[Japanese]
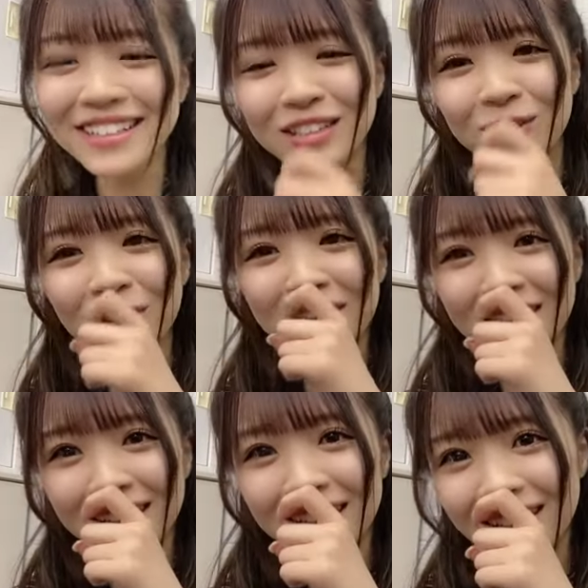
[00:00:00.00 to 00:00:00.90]
なんか同
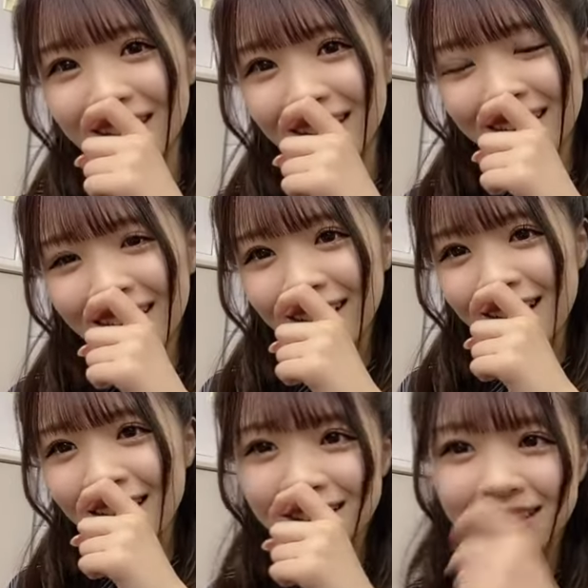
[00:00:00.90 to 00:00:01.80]
期に「
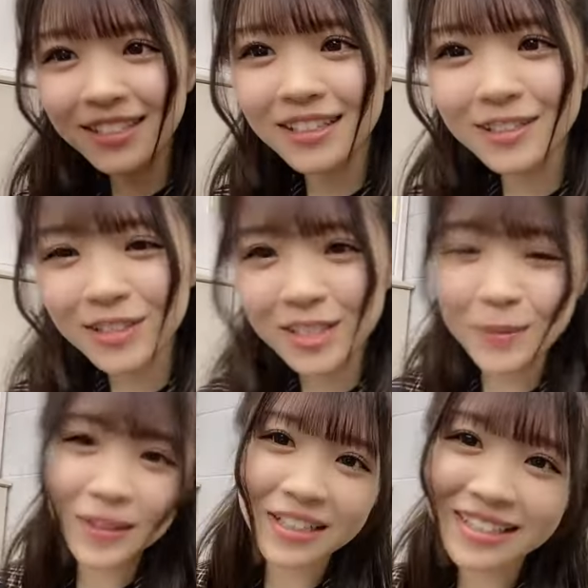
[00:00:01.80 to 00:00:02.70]
ハーサさんと
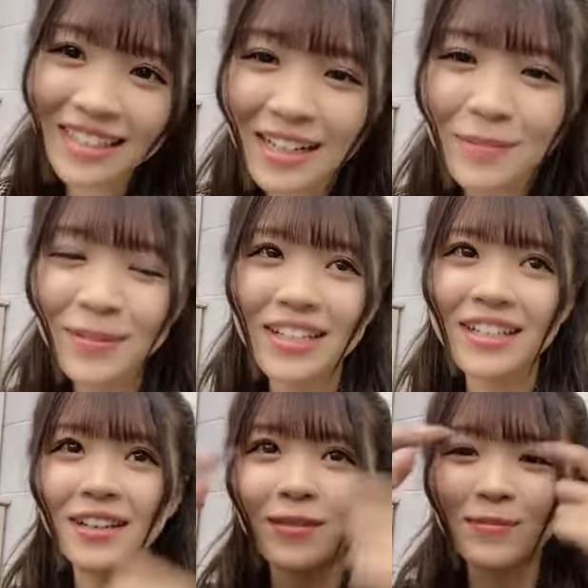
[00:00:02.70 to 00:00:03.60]
喋れた!」みた
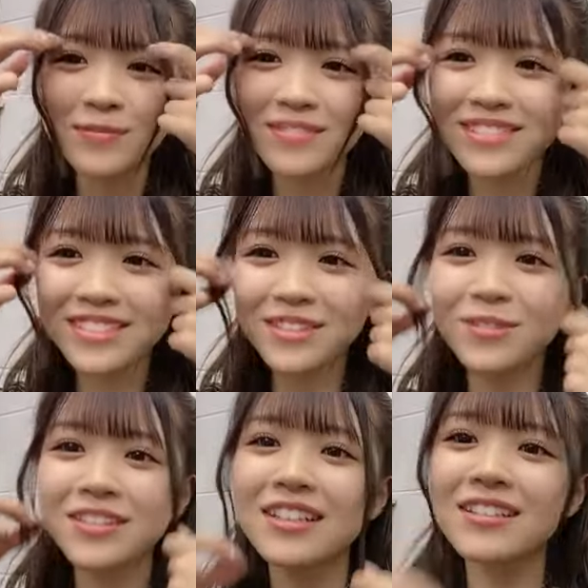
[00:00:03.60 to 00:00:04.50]
いな
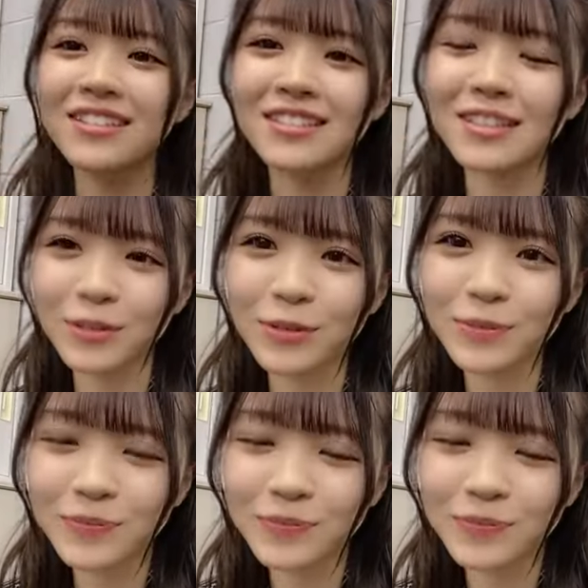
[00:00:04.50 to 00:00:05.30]
そんなんでしたよ